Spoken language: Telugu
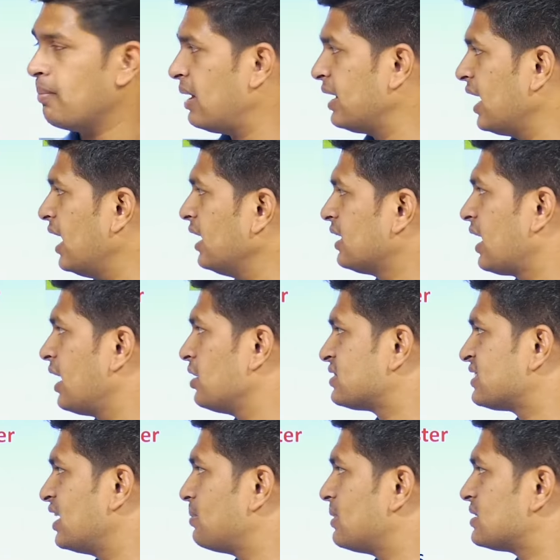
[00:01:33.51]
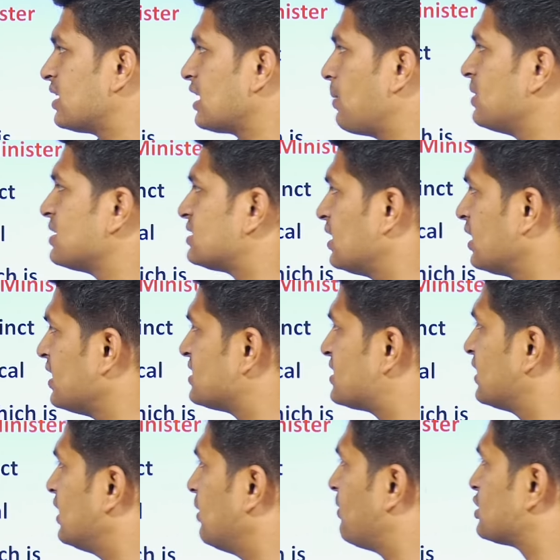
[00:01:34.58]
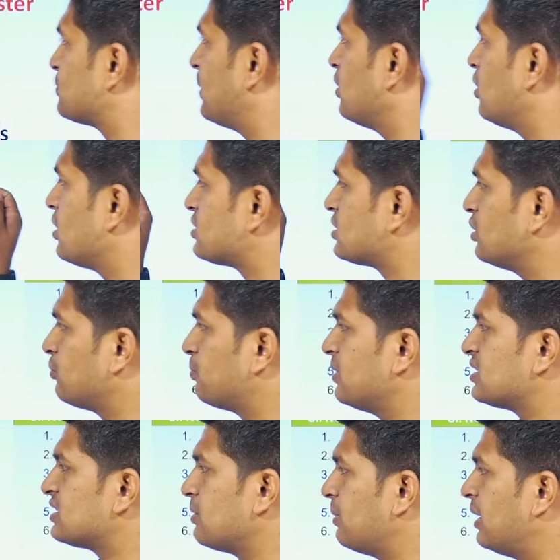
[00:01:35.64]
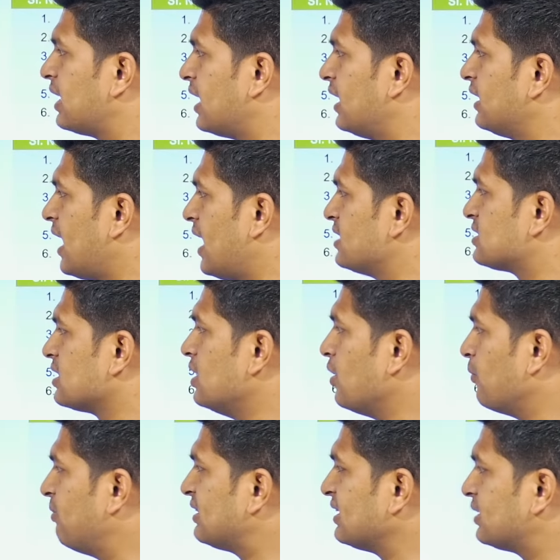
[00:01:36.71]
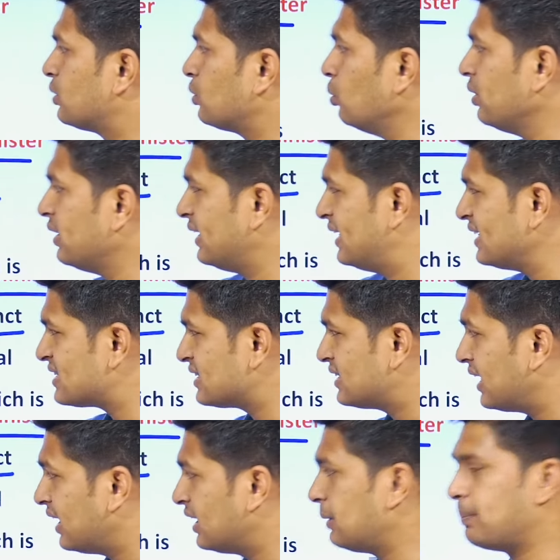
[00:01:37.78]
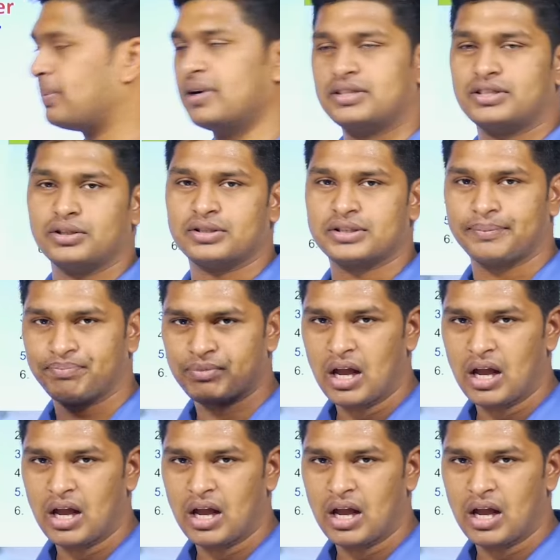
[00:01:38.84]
మరి ఏంటో రెండు స్టేట్మెంట్స్ అని గమనిస్తే రీసెంట్లీ వెస్ట్ బెంగాల్ చీఫ్ మినిస్టర్ మేడ్ హెడ్లైన్స్ విత్ టూ డిస్టింక్ట్ పర్సూట్స్